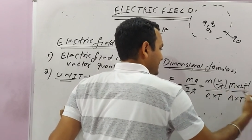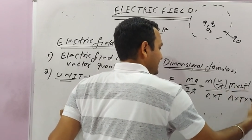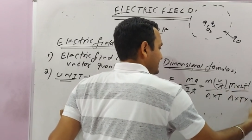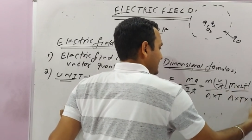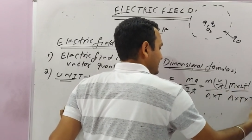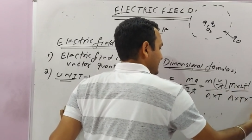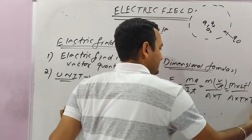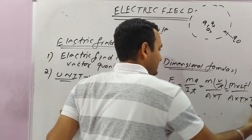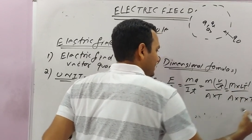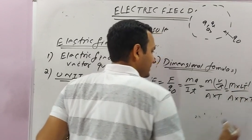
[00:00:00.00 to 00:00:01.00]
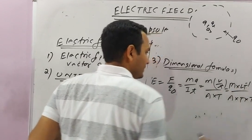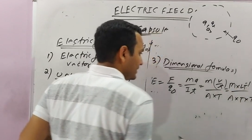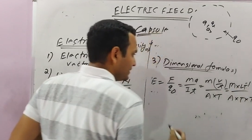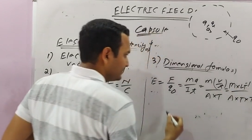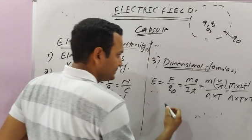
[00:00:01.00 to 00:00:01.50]
टी नीचे आ जाएगा तो टी हो
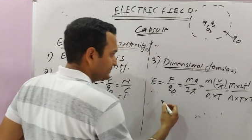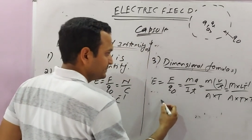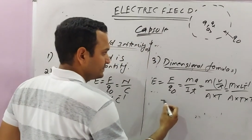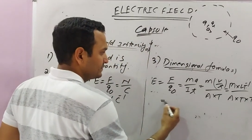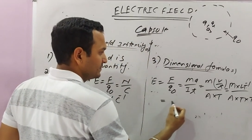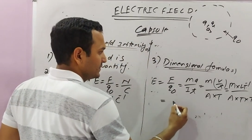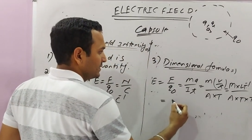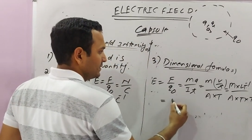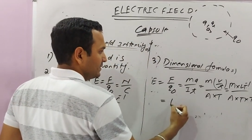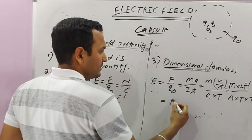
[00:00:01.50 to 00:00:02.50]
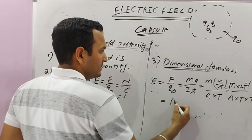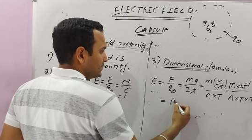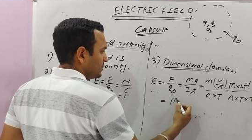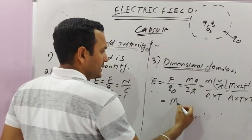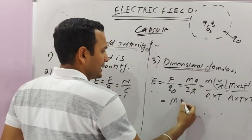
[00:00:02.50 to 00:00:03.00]
गया
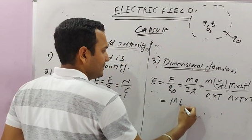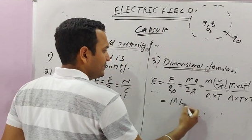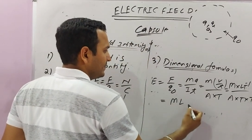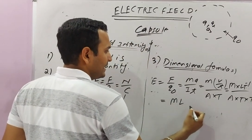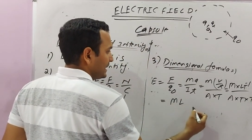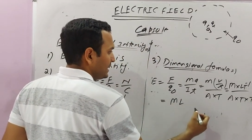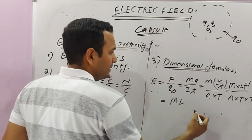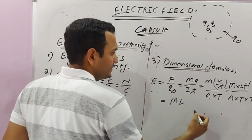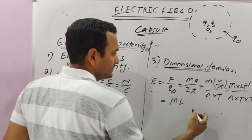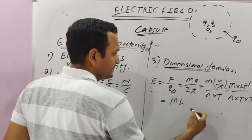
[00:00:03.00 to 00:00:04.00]
तो एम एल